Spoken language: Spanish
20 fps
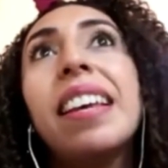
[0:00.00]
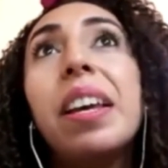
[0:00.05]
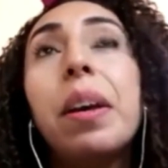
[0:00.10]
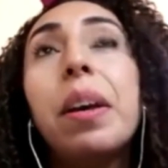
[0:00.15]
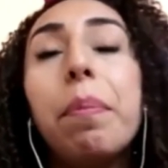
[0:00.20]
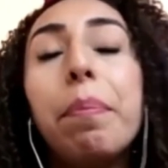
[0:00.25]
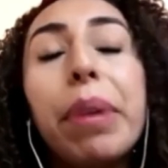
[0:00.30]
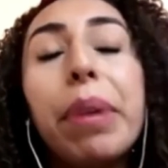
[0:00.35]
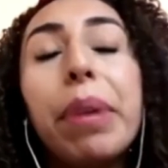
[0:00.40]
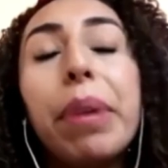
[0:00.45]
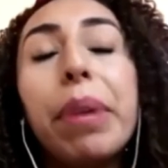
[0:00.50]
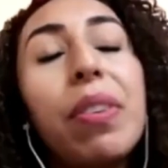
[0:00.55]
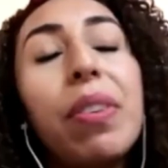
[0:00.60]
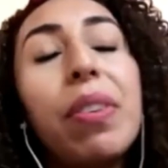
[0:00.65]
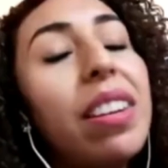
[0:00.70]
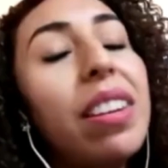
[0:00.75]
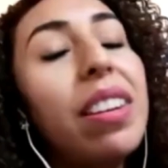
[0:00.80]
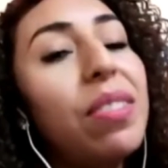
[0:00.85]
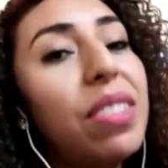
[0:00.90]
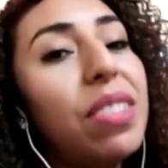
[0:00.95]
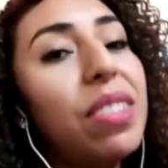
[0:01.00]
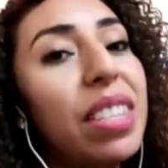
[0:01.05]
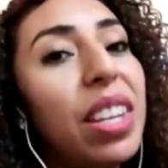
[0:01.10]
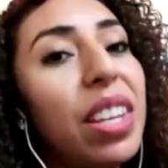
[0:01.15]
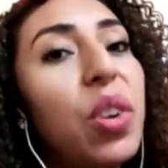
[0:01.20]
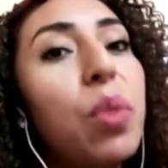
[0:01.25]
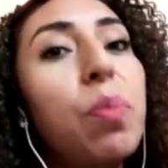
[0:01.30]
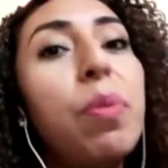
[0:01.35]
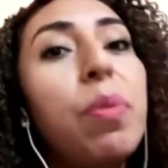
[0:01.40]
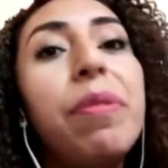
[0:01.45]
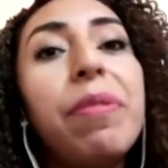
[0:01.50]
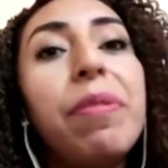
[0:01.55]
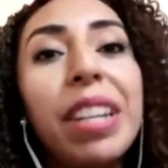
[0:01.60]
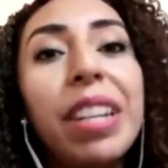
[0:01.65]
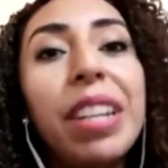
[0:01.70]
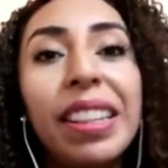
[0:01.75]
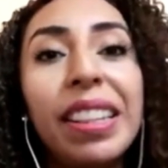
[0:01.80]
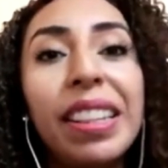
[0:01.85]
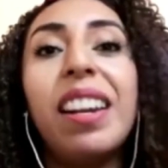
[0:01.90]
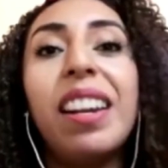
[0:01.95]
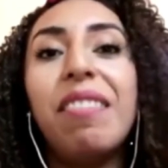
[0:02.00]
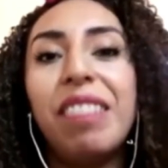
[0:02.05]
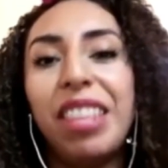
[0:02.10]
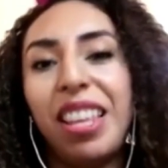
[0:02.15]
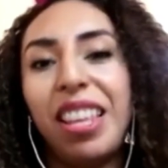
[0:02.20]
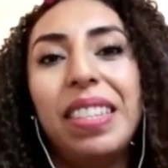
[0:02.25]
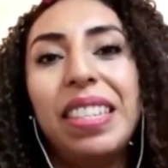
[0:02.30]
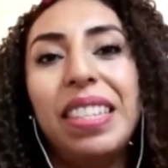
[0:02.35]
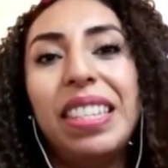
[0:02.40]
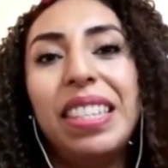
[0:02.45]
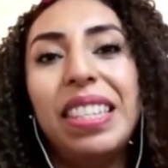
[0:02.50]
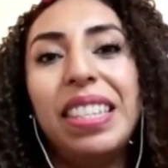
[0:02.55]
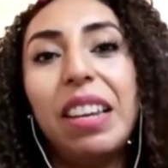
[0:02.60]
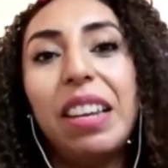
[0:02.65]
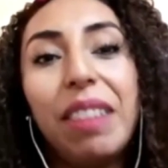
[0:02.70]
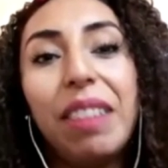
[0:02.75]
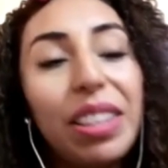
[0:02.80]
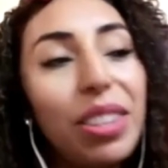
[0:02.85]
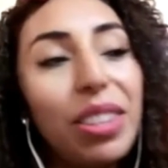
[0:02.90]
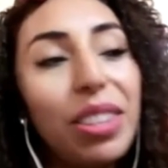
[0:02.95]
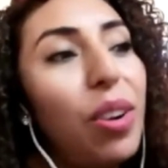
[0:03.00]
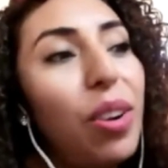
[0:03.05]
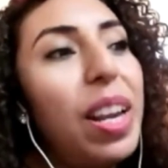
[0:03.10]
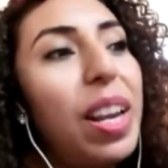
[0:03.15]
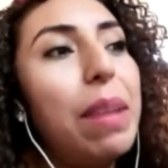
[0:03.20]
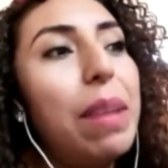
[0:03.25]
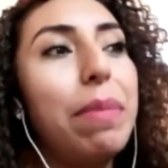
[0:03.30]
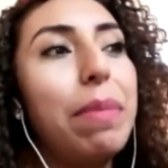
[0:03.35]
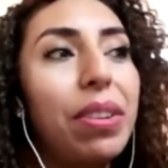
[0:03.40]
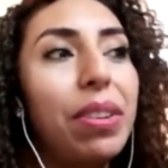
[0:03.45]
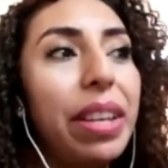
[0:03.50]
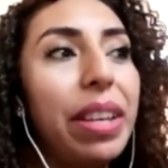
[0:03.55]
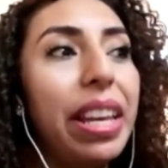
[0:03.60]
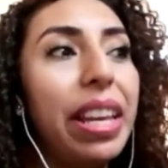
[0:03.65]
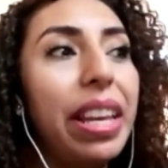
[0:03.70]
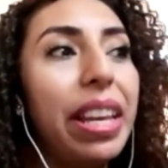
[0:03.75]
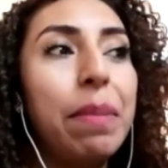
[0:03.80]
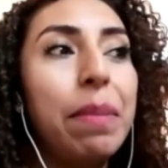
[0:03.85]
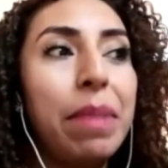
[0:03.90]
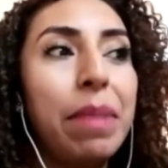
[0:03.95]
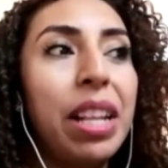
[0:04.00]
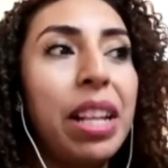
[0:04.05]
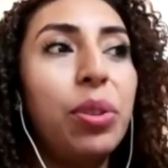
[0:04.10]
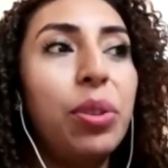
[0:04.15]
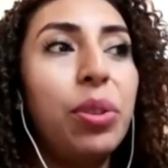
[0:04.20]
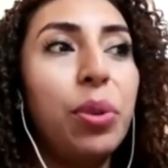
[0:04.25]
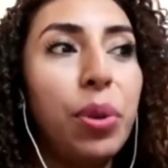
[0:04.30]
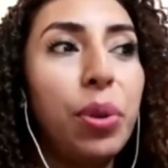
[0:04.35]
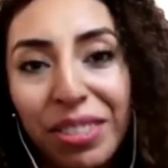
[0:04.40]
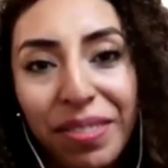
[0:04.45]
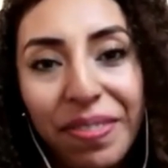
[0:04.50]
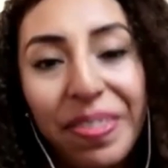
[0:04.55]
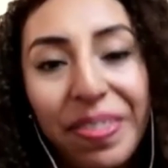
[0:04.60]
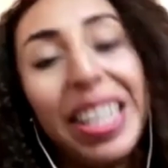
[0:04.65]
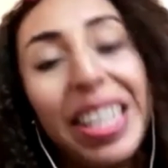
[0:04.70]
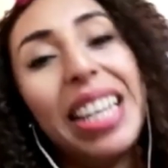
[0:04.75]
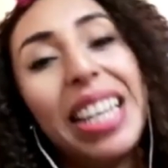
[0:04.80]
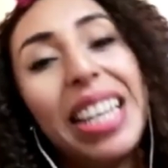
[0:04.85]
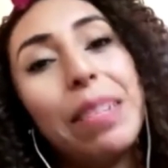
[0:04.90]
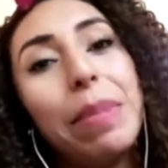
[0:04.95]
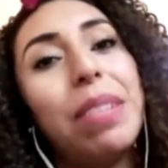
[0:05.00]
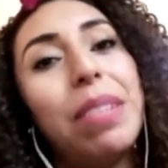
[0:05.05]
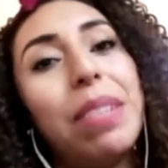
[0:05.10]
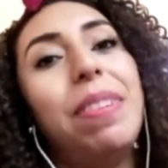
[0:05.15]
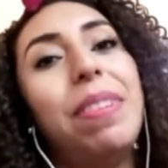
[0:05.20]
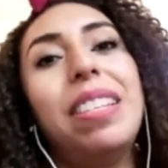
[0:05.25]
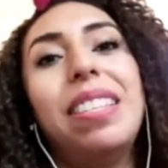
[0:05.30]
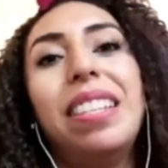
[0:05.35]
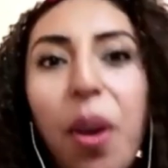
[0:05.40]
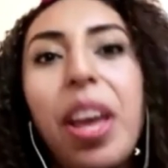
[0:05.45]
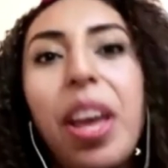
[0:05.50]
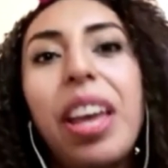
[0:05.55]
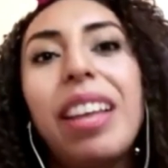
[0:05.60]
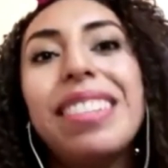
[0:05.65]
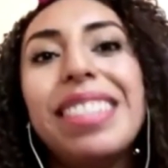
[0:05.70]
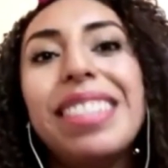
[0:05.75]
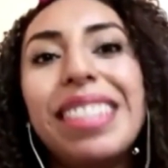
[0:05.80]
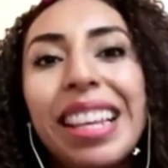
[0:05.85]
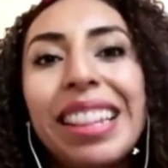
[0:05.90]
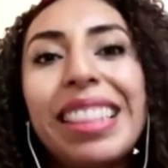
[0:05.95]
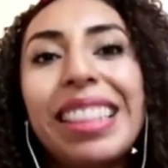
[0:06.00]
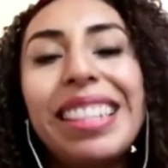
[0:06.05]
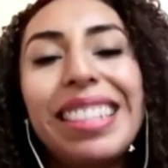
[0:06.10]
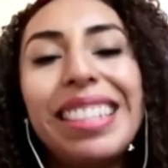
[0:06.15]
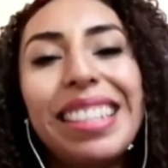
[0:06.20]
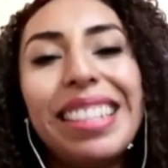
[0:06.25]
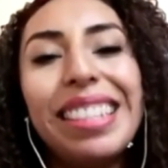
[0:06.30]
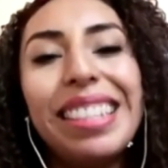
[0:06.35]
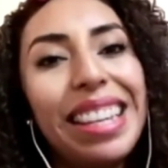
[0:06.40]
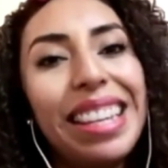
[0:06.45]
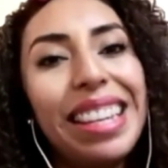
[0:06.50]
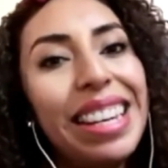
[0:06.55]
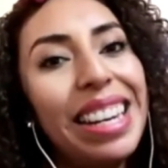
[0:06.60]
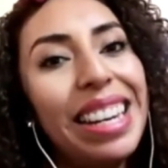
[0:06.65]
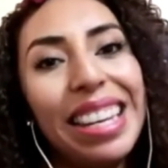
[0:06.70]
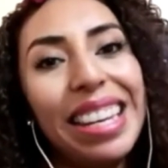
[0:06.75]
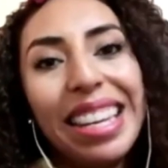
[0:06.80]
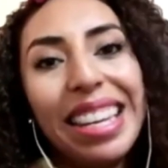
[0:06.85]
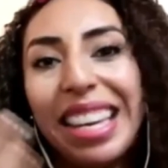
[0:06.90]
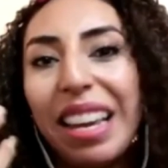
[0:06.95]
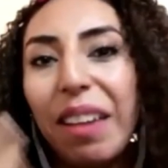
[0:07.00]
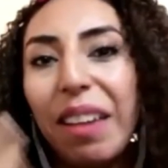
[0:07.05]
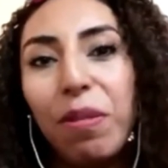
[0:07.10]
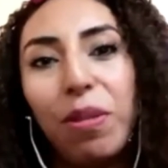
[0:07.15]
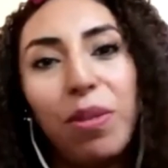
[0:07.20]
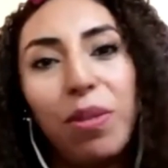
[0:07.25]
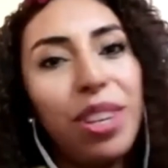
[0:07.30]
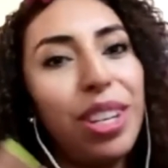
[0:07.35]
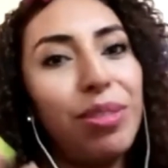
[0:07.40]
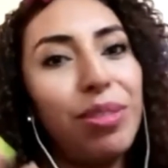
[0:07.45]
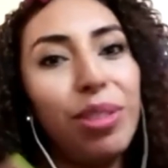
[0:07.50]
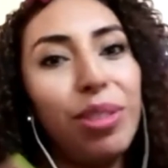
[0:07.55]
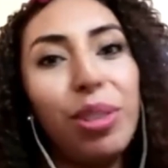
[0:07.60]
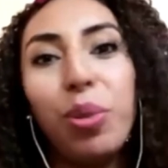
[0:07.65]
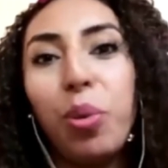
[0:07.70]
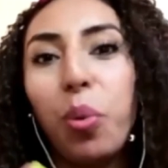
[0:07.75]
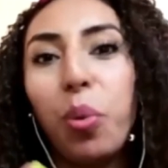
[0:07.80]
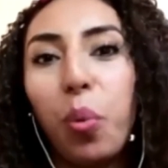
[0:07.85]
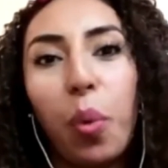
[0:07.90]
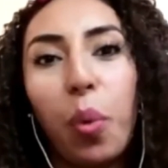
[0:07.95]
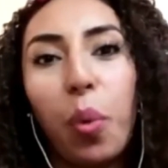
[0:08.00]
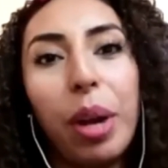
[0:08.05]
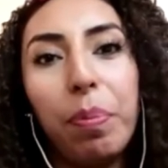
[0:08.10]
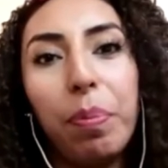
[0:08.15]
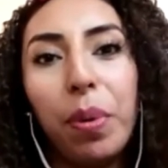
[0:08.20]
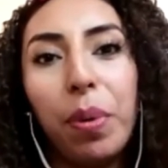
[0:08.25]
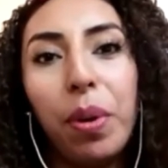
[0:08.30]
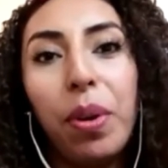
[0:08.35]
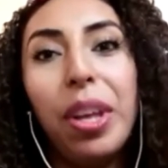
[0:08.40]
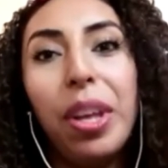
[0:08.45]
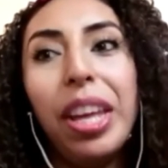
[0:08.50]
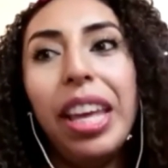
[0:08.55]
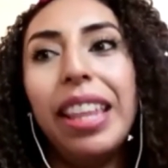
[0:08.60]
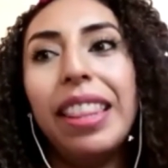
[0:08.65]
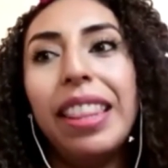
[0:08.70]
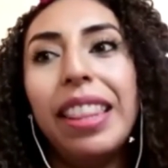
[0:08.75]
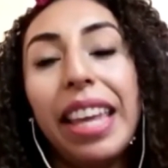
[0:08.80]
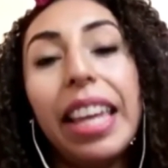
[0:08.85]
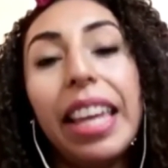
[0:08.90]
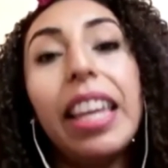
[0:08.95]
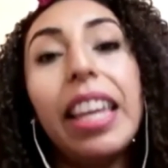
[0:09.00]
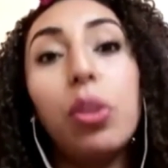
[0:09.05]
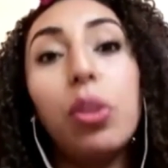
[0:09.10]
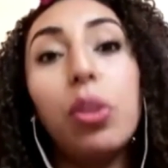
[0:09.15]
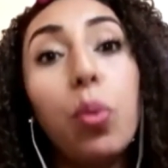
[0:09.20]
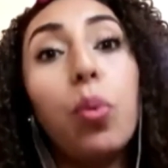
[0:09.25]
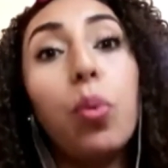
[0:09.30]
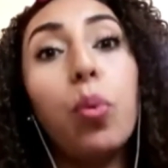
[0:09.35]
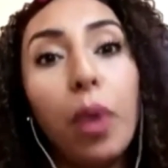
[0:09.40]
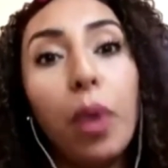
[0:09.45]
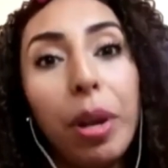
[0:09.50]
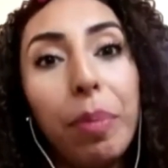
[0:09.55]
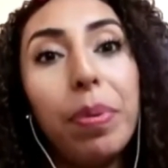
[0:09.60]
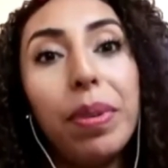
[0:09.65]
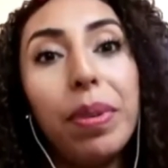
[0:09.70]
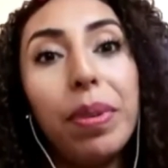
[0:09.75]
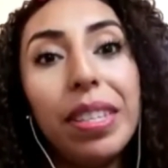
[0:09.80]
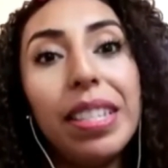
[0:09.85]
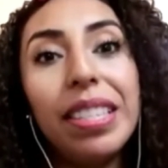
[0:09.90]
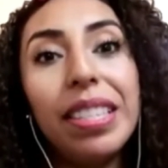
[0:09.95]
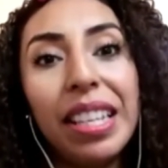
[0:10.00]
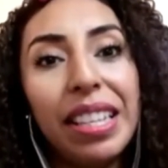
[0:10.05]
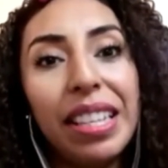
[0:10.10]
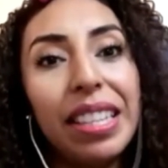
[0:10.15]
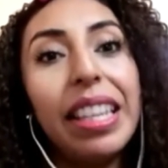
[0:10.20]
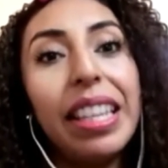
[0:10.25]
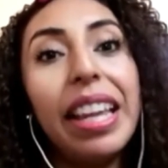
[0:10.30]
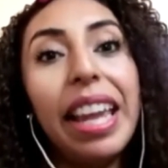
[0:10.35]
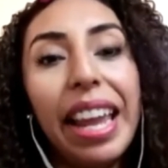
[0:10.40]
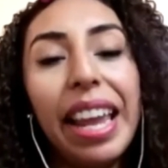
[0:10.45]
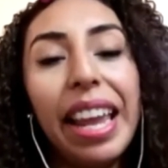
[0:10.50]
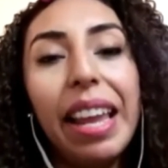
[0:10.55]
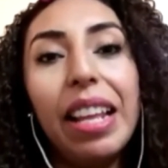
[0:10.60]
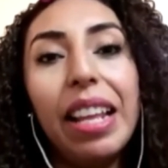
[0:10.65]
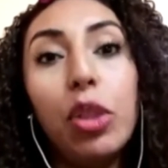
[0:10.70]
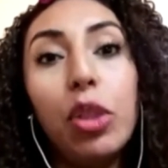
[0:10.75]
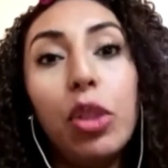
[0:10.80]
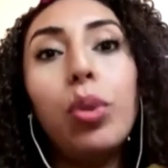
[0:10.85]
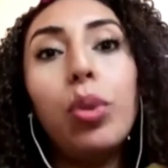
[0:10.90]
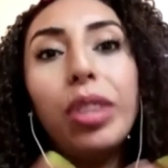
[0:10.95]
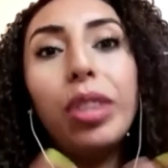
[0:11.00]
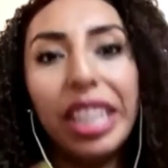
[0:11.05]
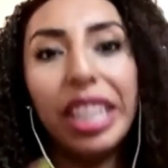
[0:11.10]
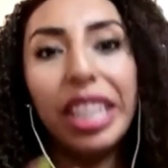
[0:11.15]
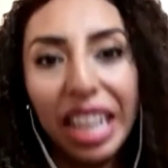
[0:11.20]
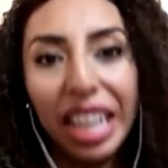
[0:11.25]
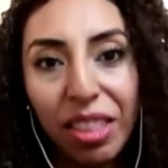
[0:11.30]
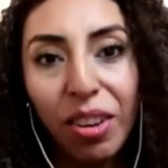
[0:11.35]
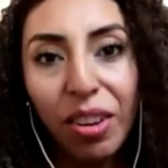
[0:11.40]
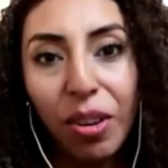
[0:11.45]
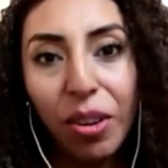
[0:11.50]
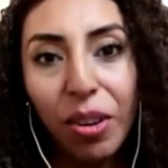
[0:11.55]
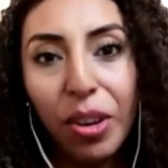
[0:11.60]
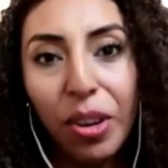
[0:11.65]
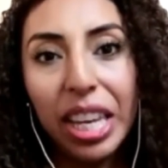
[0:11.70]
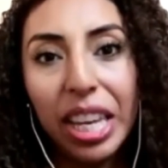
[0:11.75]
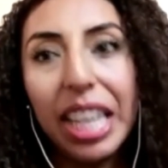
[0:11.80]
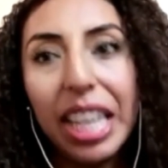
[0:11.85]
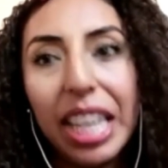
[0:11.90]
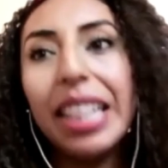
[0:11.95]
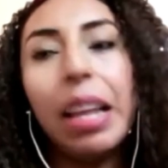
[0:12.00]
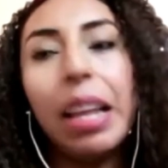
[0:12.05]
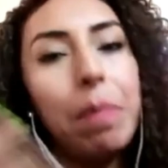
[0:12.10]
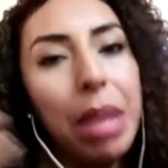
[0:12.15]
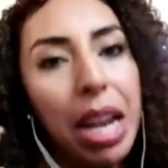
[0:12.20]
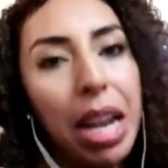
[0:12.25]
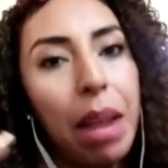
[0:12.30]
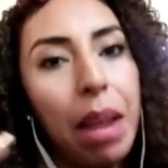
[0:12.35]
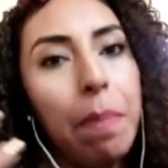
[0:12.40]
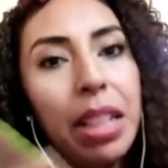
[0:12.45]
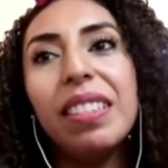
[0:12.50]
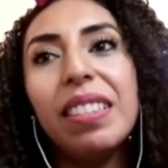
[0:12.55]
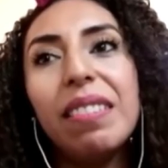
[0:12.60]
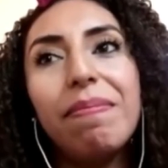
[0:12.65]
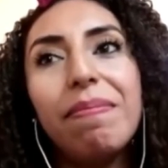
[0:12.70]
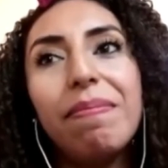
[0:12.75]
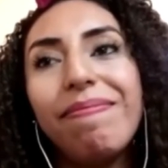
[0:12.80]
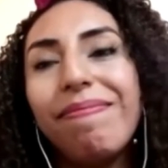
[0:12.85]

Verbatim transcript: pero nadie nos dice cómo enfrentar la vida. Llevándolo de la mano de Gema del Toro es más fácil. Sientes esa energía fluyendo en tu cuerpo de que tu cuerpo se siente nutrido y también la mente.